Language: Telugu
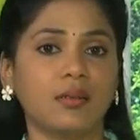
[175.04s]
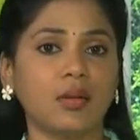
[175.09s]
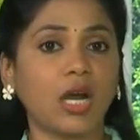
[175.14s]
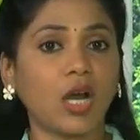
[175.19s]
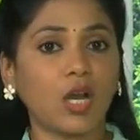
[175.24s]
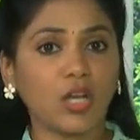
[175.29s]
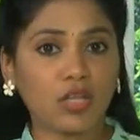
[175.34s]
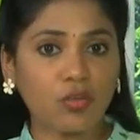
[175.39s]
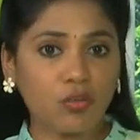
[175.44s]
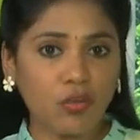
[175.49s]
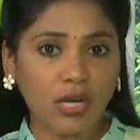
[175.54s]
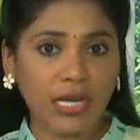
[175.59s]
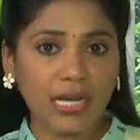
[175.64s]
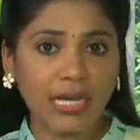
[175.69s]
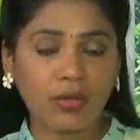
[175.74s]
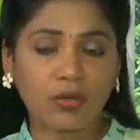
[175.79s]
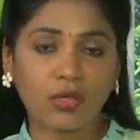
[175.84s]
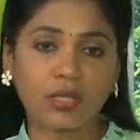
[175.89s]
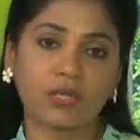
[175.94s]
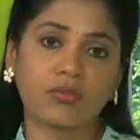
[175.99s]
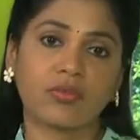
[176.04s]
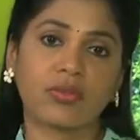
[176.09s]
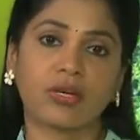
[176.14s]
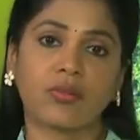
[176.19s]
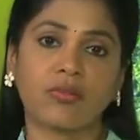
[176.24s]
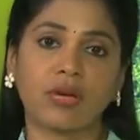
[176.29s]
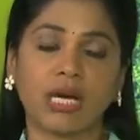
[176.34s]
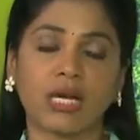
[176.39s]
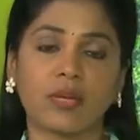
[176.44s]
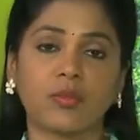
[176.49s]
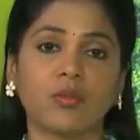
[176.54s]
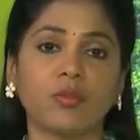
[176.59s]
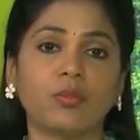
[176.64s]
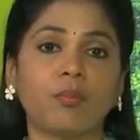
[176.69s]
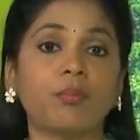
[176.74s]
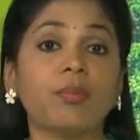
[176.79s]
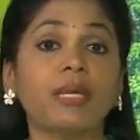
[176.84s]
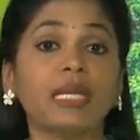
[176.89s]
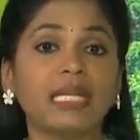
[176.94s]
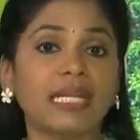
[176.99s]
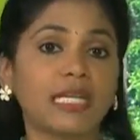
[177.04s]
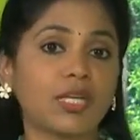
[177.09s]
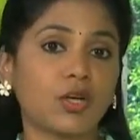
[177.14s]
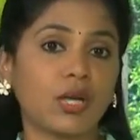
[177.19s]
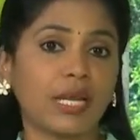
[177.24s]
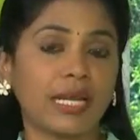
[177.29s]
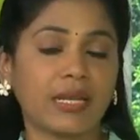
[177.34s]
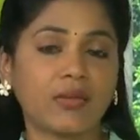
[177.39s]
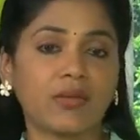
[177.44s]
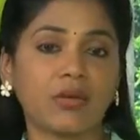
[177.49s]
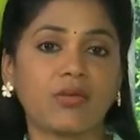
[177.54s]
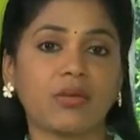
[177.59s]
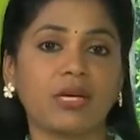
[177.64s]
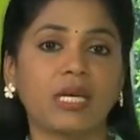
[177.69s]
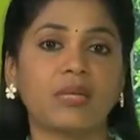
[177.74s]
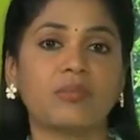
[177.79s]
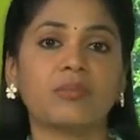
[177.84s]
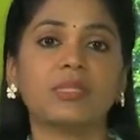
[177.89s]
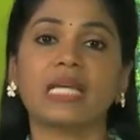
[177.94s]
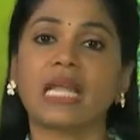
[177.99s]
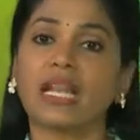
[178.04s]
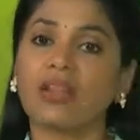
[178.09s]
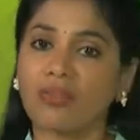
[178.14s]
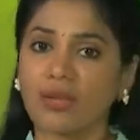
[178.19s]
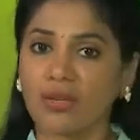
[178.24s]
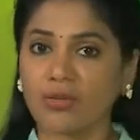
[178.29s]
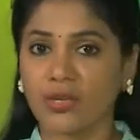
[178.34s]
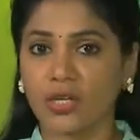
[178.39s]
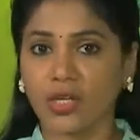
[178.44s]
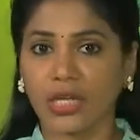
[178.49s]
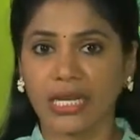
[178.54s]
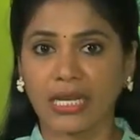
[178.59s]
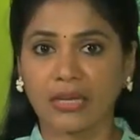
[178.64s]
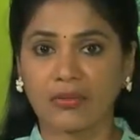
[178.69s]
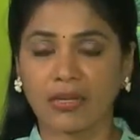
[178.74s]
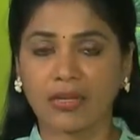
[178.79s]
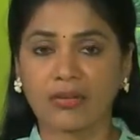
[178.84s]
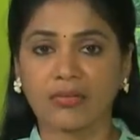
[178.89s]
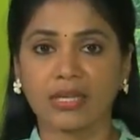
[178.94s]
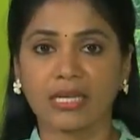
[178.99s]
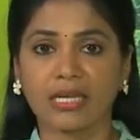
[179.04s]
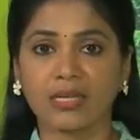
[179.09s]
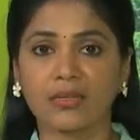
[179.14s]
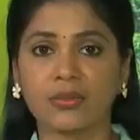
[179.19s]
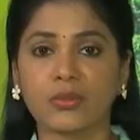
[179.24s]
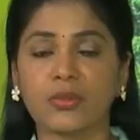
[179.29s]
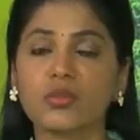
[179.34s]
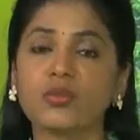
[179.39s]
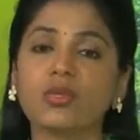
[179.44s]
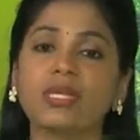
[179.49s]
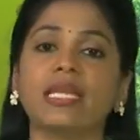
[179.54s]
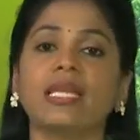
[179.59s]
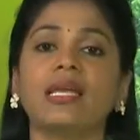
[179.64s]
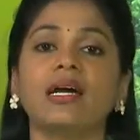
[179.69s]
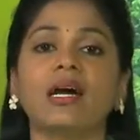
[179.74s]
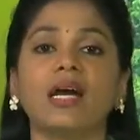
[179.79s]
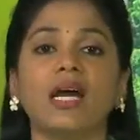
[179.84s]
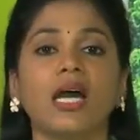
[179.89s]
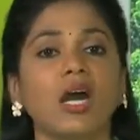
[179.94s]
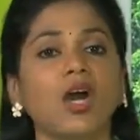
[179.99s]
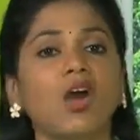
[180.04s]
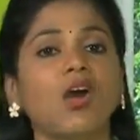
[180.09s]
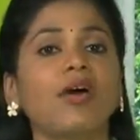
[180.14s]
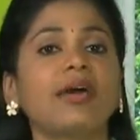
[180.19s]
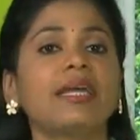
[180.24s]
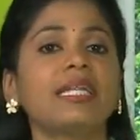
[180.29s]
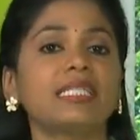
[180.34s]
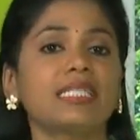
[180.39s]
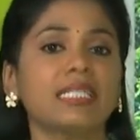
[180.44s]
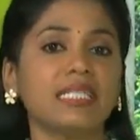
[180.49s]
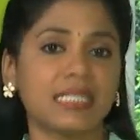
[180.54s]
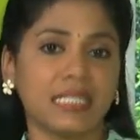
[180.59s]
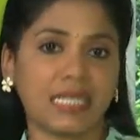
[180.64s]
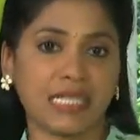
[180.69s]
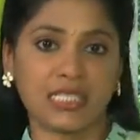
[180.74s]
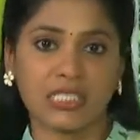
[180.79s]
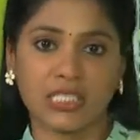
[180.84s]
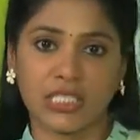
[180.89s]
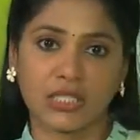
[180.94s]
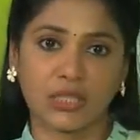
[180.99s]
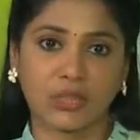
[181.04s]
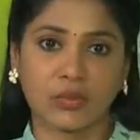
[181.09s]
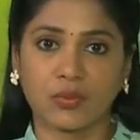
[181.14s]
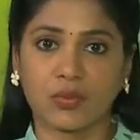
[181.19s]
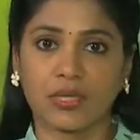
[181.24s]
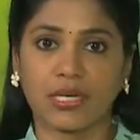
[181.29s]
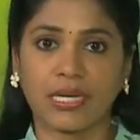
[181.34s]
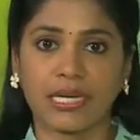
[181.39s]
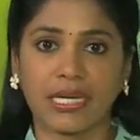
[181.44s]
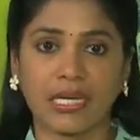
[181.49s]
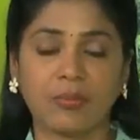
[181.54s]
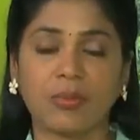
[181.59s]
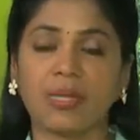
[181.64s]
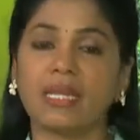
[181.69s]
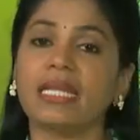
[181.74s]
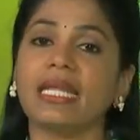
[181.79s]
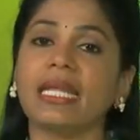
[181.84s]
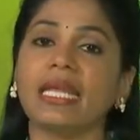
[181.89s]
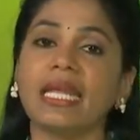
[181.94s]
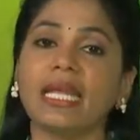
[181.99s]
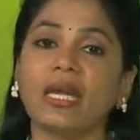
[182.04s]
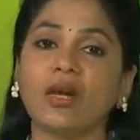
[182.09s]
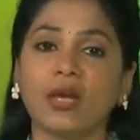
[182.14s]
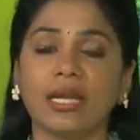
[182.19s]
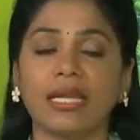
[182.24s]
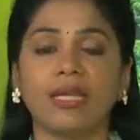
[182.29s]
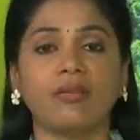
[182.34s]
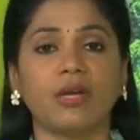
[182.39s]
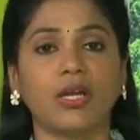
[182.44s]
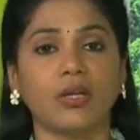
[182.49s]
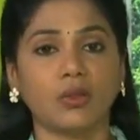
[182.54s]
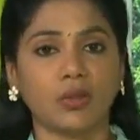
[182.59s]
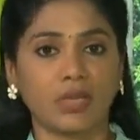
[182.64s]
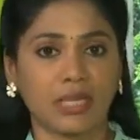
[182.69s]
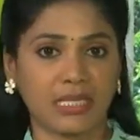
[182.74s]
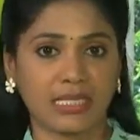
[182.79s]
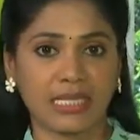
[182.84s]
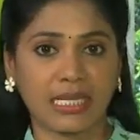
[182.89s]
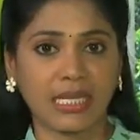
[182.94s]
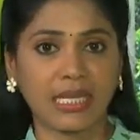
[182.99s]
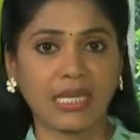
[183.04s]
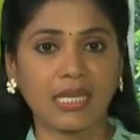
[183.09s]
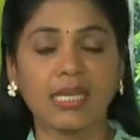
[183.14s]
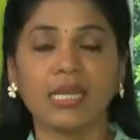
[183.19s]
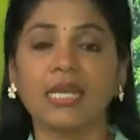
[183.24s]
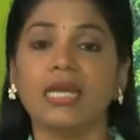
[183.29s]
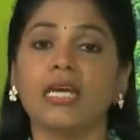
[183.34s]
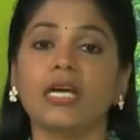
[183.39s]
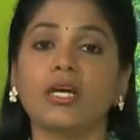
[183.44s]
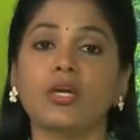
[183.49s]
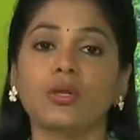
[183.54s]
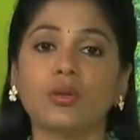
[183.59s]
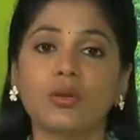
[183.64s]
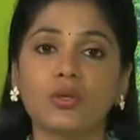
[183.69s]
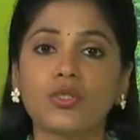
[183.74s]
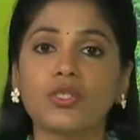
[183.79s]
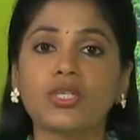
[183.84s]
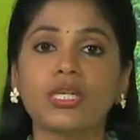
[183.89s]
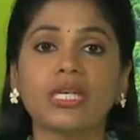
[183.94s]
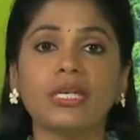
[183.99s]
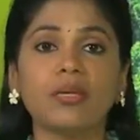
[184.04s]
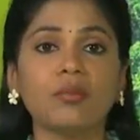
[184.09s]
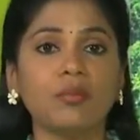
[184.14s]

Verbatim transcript: ఆలివ్ ఆయిల్ ఒక వారము పీనట్ ఆయిల్ ఒక వారం సన్ఫ్లవర్ ఆయిల్ వన్ వీక్ సో ఇలా ఆయిల్స్ని చేంజ్ చేస్తూ ఉండండి బట్ ఏ ఆయిల్ వాడుకున్నా సరే రోజుకి